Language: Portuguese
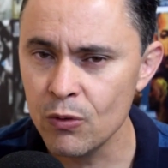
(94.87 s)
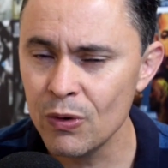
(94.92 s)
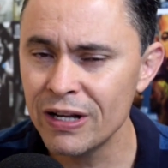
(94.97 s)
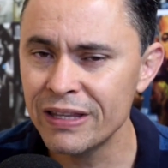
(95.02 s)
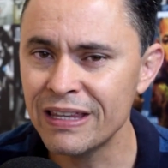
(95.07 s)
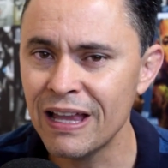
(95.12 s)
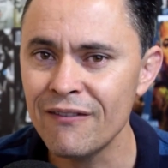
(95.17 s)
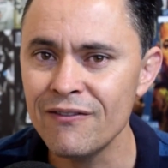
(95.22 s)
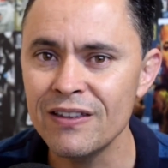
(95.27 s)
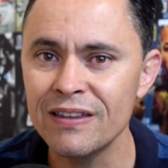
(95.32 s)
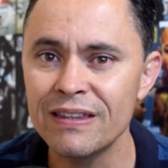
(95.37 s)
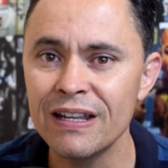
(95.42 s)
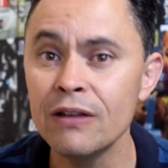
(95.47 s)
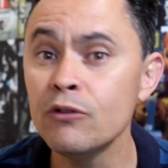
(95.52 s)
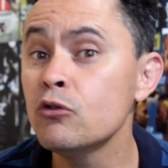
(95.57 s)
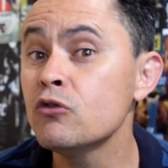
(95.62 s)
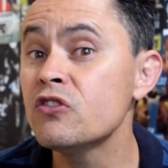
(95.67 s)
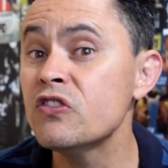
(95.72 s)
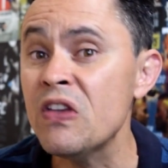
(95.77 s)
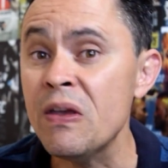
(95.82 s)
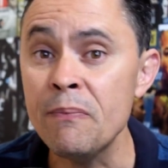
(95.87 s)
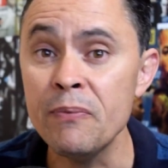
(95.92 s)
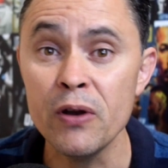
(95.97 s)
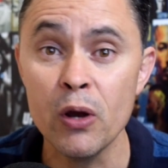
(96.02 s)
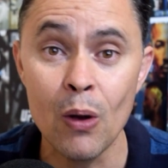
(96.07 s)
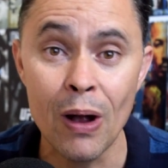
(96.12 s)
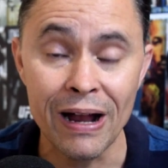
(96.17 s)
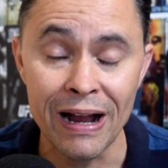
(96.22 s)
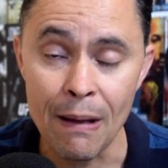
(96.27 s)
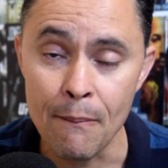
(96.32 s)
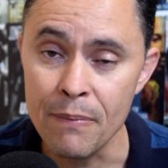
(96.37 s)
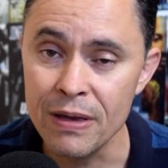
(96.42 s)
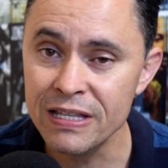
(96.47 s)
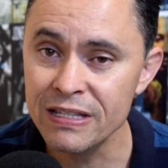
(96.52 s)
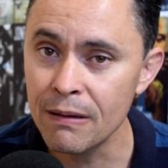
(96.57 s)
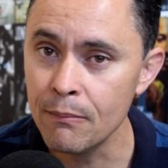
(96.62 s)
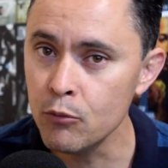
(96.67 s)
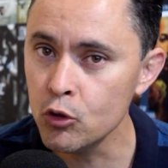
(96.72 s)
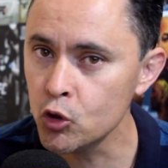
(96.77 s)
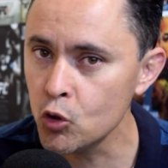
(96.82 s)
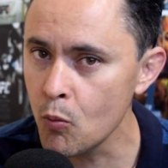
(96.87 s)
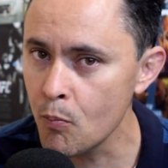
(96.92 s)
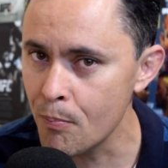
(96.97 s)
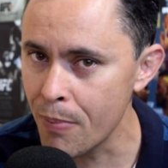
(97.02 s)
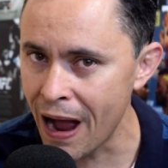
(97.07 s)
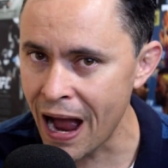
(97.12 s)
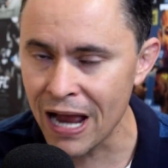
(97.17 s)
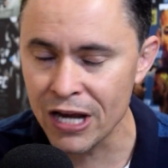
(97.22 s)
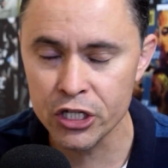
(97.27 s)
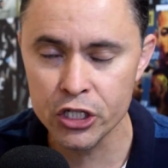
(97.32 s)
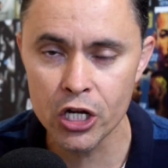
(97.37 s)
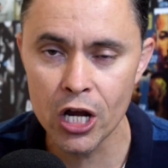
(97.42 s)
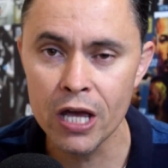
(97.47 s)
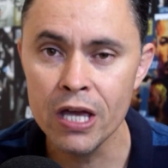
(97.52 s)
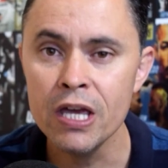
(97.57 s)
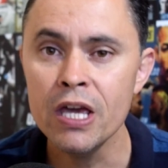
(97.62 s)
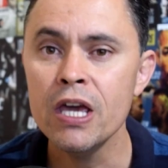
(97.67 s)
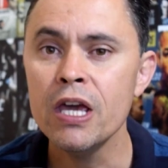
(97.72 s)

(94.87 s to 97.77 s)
ele estava entrando sempre com a cabeça muito baixa